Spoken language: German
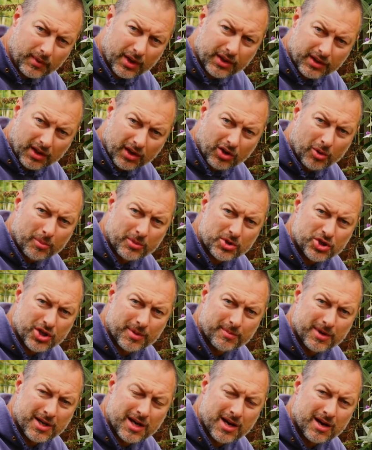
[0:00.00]
Dann haben wir schon
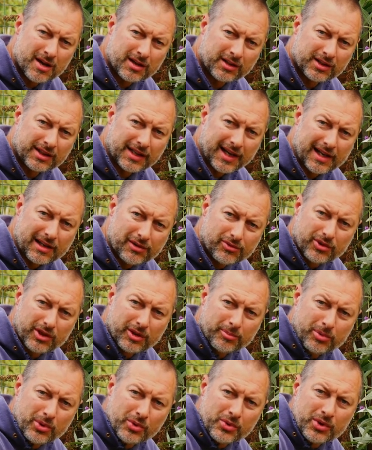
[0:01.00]
mal einen Teil von der
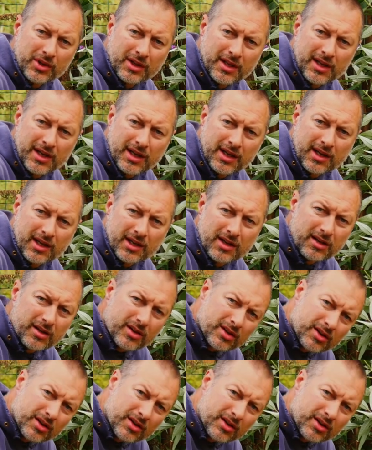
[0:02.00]
blühenden Hecke.